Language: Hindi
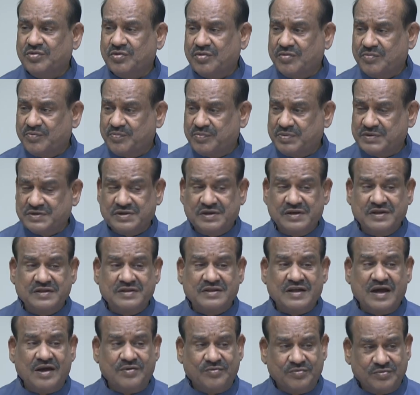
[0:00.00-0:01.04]
जो
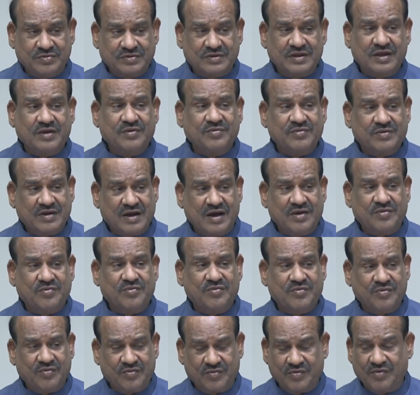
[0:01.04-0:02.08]
प्रचलित कानून थे उन
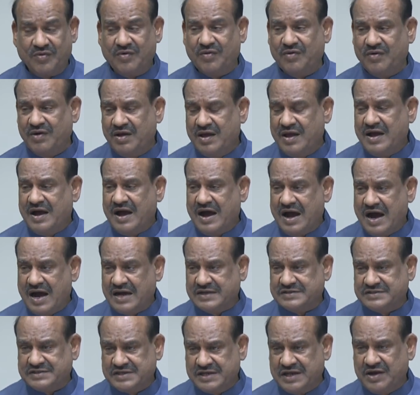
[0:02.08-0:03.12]
कानूनों को
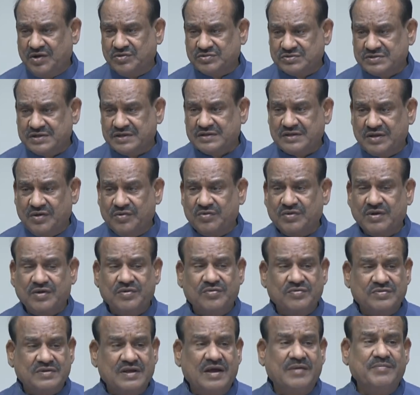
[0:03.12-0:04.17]
आज की आवश्यकताओं के
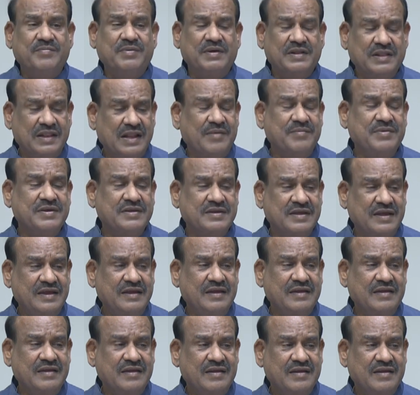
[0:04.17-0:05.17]
अनुसार बदला भी सही